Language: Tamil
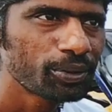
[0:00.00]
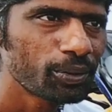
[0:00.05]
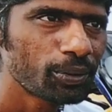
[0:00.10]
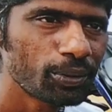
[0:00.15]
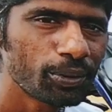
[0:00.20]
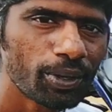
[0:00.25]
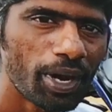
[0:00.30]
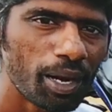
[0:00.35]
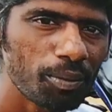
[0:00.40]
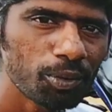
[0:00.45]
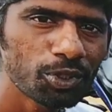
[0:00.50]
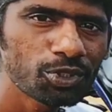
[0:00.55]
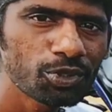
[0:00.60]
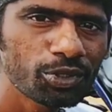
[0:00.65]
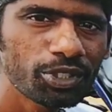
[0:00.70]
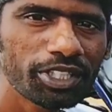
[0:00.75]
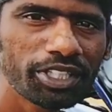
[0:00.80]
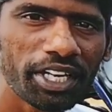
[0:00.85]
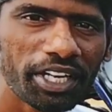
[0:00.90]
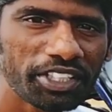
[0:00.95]
ஸோ ஆல்மோஸ்ட்
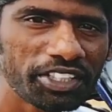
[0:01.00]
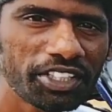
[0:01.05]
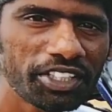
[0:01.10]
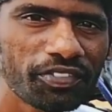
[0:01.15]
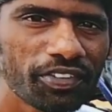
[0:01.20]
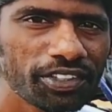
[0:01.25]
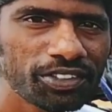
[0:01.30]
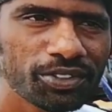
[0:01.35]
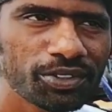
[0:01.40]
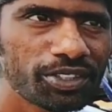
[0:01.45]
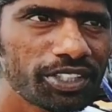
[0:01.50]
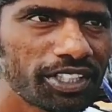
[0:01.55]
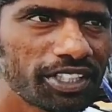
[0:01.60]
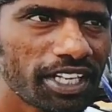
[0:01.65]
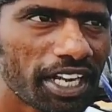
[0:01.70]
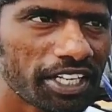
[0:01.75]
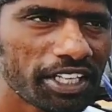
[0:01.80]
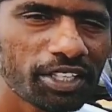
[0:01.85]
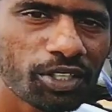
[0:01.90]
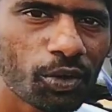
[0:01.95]
வந்து நிறைய ஃப்ரெண்ட்ஸ் வந்து
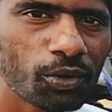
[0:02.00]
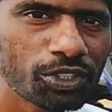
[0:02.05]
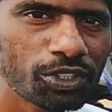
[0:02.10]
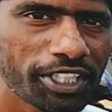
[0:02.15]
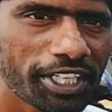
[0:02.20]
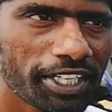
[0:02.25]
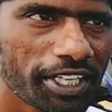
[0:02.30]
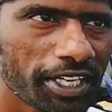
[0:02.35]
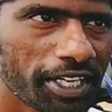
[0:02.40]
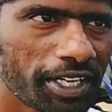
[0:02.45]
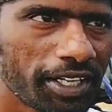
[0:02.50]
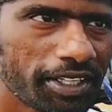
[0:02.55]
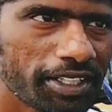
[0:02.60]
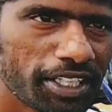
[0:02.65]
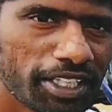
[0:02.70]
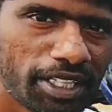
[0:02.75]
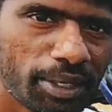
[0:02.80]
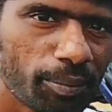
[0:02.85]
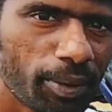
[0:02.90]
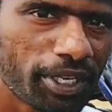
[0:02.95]
நிறைய டவுட்ஸ் கேட்டாங்க
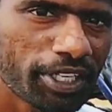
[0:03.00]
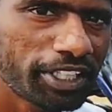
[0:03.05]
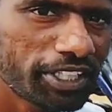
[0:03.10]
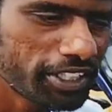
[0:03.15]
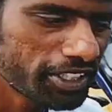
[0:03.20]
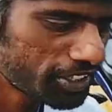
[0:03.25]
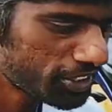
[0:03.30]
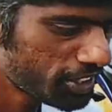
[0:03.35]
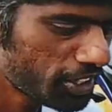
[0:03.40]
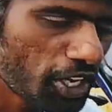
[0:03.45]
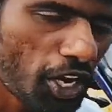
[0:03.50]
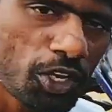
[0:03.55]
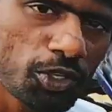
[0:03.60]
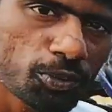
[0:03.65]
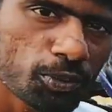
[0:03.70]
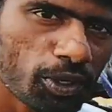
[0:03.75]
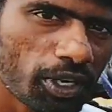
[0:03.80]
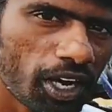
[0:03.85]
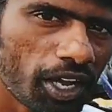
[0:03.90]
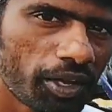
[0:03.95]
எந்த மாதிரி இன்ஜின் ஆயில்
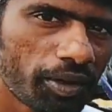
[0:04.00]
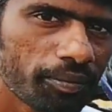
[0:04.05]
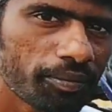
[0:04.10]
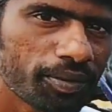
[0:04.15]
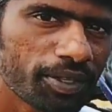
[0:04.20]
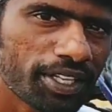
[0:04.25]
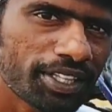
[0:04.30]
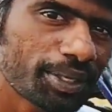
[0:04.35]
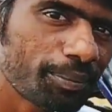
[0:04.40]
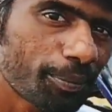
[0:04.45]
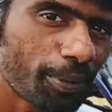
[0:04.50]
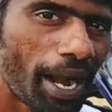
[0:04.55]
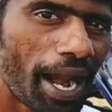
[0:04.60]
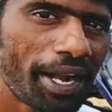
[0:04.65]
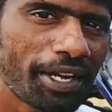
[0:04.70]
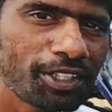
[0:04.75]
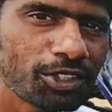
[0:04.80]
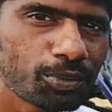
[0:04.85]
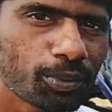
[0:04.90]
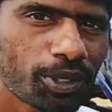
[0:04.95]
யூஸ் பண்ணலாம் எந்த
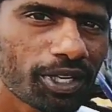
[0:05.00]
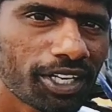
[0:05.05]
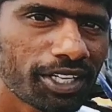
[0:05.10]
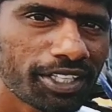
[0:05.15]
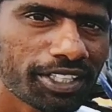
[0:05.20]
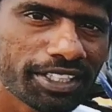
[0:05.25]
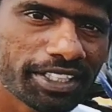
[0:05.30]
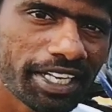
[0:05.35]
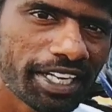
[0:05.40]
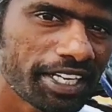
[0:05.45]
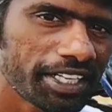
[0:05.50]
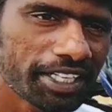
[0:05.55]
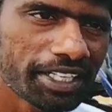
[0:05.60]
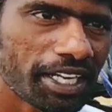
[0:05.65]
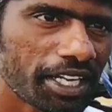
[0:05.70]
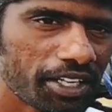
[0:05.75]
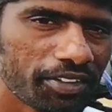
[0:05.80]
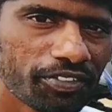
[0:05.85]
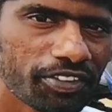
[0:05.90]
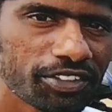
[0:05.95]
பிராண்ட் யூஸ் பண்ணலான்ட்டு என்கிட்ட
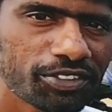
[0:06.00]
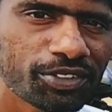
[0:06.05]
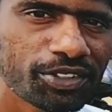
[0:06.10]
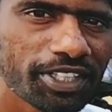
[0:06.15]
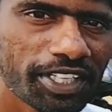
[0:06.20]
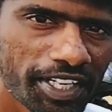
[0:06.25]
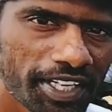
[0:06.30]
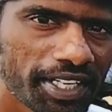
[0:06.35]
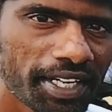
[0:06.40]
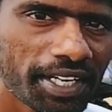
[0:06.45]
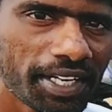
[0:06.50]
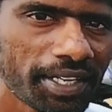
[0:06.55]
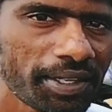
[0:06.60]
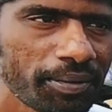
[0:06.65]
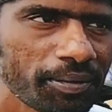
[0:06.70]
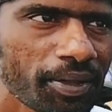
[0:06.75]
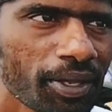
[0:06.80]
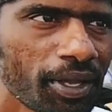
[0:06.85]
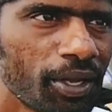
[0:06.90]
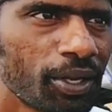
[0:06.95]
நிறைய ஃப்ரெண்ட்ஸ் வந்து கேட்டாங்க
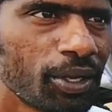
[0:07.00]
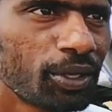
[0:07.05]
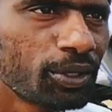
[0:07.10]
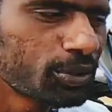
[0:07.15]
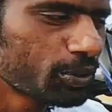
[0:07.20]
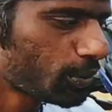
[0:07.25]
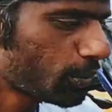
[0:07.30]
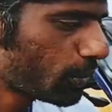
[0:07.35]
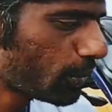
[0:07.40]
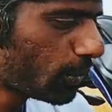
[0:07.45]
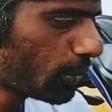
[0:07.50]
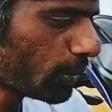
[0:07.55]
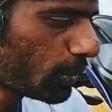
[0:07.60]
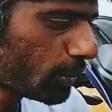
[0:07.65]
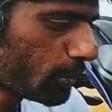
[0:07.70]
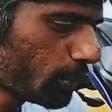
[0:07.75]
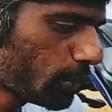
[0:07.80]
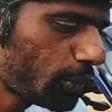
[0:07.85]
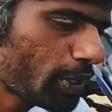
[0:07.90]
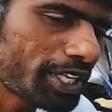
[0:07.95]
ஸோ
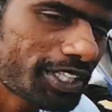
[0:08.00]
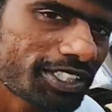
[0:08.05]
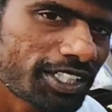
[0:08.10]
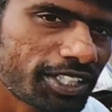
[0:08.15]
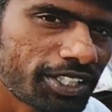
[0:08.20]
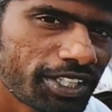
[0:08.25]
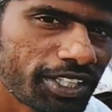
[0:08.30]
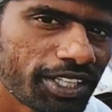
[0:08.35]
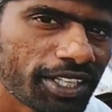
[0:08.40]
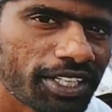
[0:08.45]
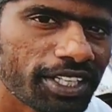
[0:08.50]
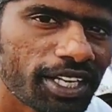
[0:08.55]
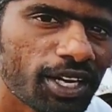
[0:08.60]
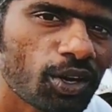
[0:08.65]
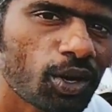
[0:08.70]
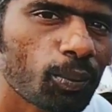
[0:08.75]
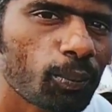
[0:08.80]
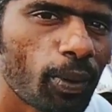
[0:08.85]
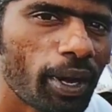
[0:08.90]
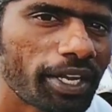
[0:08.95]
டூ இயர்ஸ்லேருந்து
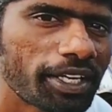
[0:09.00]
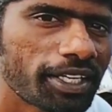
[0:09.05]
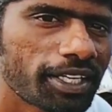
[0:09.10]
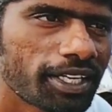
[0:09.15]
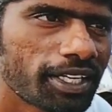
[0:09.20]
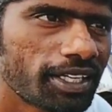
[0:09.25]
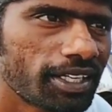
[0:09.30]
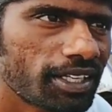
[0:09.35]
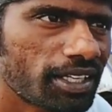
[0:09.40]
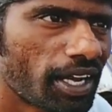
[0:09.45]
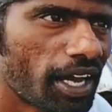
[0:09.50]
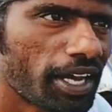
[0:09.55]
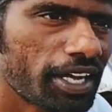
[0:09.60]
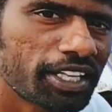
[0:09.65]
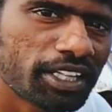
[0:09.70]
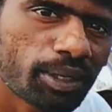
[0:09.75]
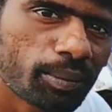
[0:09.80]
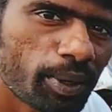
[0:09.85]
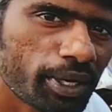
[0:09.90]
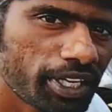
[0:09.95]
என்னோட பைக்குக்கு நான்
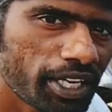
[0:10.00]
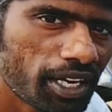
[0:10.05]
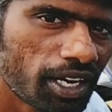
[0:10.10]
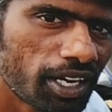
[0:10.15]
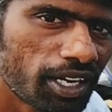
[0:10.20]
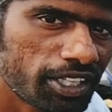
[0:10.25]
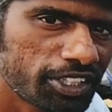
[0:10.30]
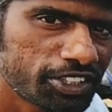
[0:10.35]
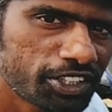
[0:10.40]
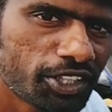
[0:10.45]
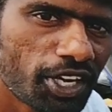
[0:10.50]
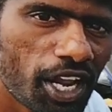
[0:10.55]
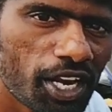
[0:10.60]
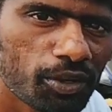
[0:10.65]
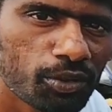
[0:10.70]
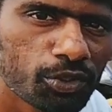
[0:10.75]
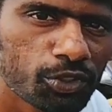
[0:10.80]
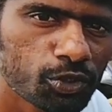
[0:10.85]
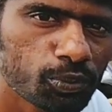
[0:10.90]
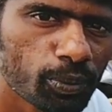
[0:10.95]
எந்த மாதிரியெல்லாம் இன்ஜின்
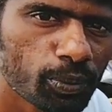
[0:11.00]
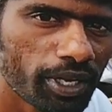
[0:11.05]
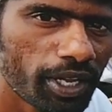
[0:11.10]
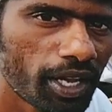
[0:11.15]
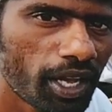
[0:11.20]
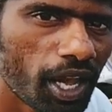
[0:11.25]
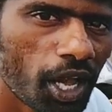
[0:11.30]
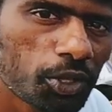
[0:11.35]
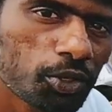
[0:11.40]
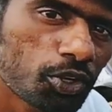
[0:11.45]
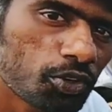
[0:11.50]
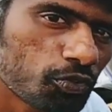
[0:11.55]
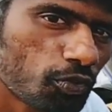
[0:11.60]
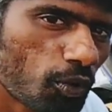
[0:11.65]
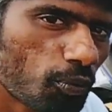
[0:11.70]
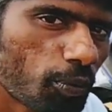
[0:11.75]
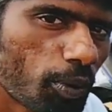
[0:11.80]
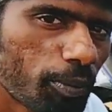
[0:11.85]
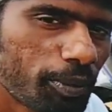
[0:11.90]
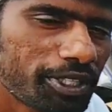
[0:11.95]
ஆயில் வந்து யூஸ் பண்ணேன் அதோட
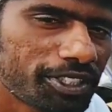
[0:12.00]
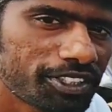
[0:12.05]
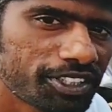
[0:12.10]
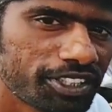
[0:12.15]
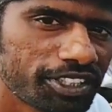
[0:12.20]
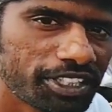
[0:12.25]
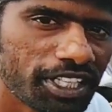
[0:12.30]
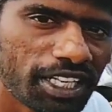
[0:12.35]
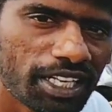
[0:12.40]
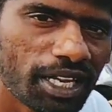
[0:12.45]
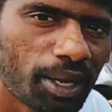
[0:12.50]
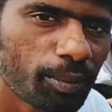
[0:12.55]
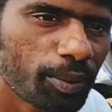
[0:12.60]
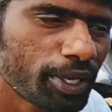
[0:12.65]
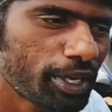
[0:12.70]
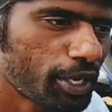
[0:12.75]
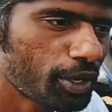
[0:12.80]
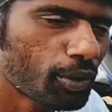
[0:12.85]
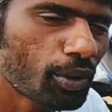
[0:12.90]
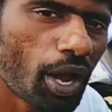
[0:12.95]
பர்ஃபார்மன்ஸ் எல்லாமே
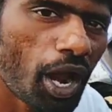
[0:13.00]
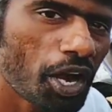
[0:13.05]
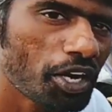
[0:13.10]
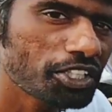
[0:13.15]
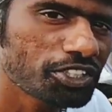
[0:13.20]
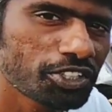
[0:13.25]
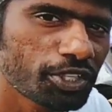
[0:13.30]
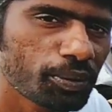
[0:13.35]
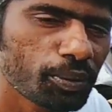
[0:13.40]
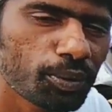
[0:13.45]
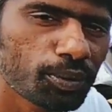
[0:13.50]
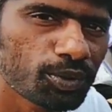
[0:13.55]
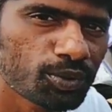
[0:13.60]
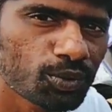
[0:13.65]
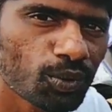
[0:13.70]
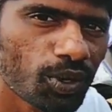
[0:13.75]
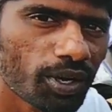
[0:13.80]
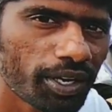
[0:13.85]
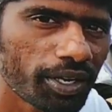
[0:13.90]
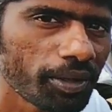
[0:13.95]
என்னோட ஆனஸ்ட் ரிவ்யூ வந்து
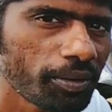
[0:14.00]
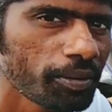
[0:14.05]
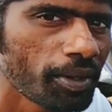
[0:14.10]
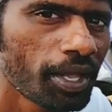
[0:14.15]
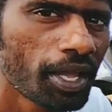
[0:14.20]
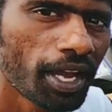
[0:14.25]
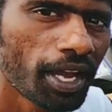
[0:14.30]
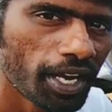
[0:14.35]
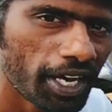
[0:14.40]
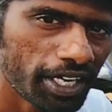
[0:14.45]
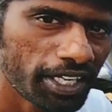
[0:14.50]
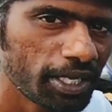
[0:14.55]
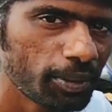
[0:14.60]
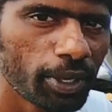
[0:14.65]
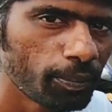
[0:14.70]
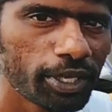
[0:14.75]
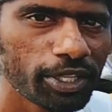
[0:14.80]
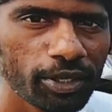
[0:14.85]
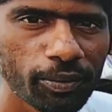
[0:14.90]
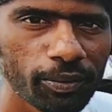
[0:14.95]
சொல்கிறேன்
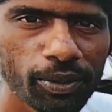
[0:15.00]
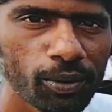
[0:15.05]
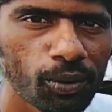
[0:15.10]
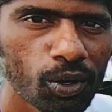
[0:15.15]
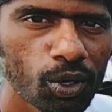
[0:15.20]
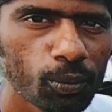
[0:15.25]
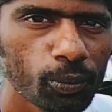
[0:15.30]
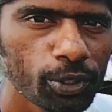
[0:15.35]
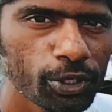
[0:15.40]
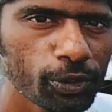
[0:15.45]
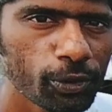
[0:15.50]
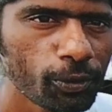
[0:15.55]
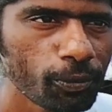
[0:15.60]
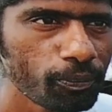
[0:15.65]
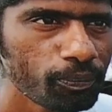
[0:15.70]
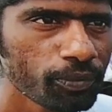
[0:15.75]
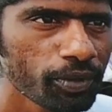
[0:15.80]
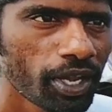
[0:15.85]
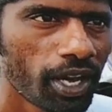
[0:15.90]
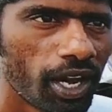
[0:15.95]
கண்டிப்பாக இந்த வீடியோ உங்களுக்கு பிடிக்கும்
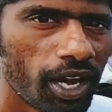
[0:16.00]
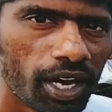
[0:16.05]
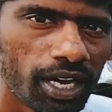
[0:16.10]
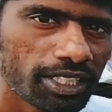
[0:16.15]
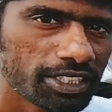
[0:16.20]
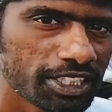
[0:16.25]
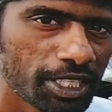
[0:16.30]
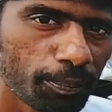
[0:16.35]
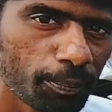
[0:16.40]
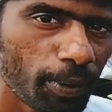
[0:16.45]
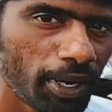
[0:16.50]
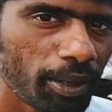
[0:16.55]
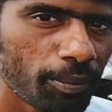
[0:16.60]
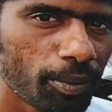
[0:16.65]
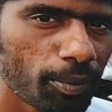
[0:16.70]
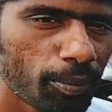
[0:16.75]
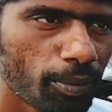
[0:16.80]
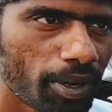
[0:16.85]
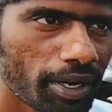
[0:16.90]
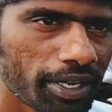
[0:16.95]
ஸ்கிப்
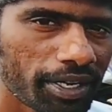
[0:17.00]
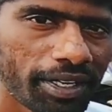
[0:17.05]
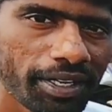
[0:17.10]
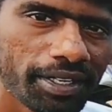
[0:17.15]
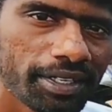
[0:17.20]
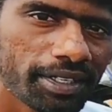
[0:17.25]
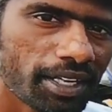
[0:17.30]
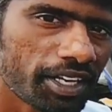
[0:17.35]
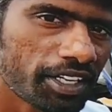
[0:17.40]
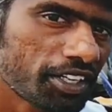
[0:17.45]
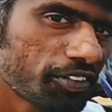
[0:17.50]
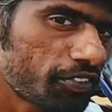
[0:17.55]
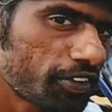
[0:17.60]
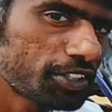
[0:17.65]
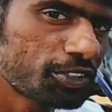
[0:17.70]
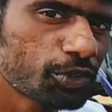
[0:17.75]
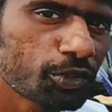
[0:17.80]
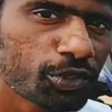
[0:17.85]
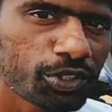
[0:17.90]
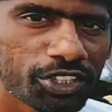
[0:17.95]
பண்ண பாருங்கள் நிறைய
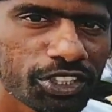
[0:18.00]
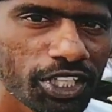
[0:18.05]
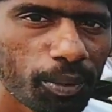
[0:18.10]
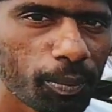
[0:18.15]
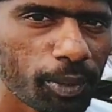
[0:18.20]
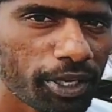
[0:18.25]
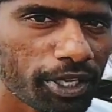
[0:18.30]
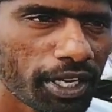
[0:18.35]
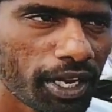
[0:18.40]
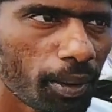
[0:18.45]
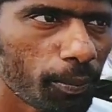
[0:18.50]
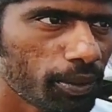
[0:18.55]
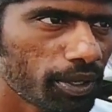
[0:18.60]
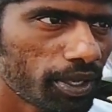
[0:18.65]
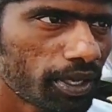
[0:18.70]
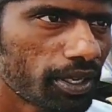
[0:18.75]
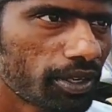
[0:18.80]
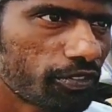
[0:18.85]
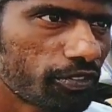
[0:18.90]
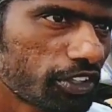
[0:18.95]
ஃப்ரெண்ட்ஸ்க்கு வந்து ஷேர் பண்ணுங்கள் அப்போ
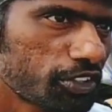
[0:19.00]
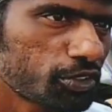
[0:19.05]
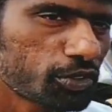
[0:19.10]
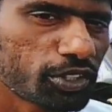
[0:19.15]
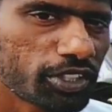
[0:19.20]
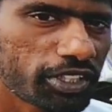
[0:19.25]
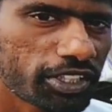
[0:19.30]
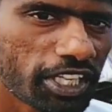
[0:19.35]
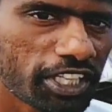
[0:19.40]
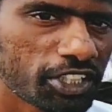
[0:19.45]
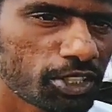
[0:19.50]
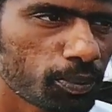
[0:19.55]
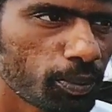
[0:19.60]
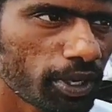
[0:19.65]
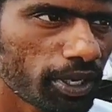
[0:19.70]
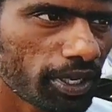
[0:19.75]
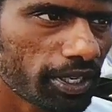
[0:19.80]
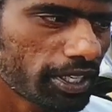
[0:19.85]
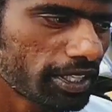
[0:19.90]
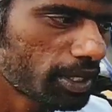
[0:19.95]
தான் ஃப்ரெண்ட்ஸ் வந்து
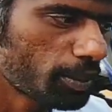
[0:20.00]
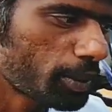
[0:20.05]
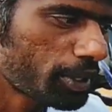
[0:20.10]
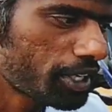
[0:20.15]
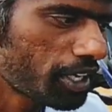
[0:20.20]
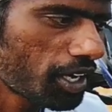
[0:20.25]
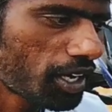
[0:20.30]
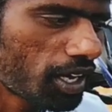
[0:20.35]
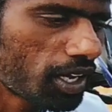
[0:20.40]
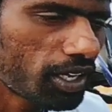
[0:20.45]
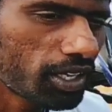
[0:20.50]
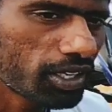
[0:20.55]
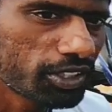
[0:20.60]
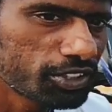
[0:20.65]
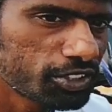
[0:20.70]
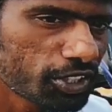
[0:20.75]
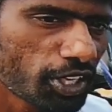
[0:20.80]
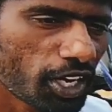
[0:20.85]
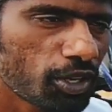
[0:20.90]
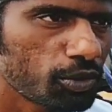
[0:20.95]
தெரிஞ்சுப்பாங்க எந்த மாதிரியெல்லாம்
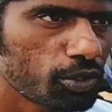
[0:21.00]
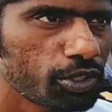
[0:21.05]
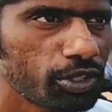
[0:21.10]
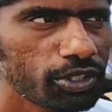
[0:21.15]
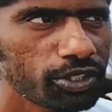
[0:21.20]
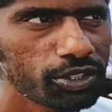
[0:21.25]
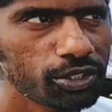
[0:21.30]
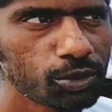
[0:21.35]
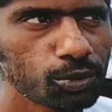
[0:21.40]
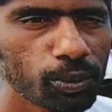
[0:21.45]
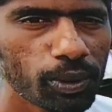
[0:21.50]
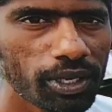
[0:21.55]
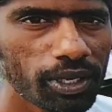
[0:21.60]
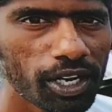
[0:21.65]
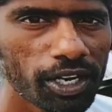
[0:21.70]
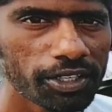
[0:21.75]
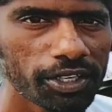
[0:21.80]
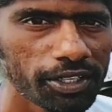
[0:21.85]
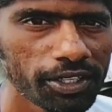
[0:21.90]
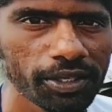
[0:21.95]
இன்ஜின் ஆயில் வந்து யூஸ்
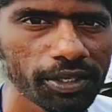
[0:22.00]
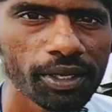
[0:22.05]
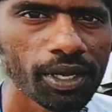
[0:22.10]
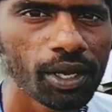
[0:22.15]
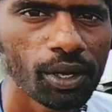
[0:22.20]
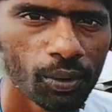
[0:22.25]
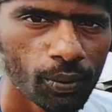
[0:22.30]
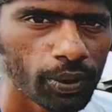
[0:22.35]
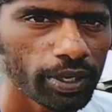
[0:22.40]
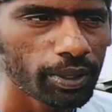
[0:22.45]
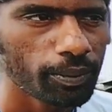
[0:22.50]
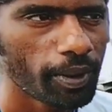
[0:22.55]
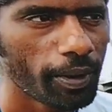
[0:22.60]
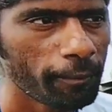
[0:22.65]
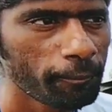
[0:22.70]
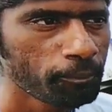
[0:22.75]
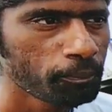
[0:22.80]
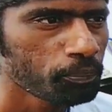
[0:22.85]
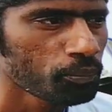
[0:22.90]
பண்ணலான்ட்டு ஓகேவா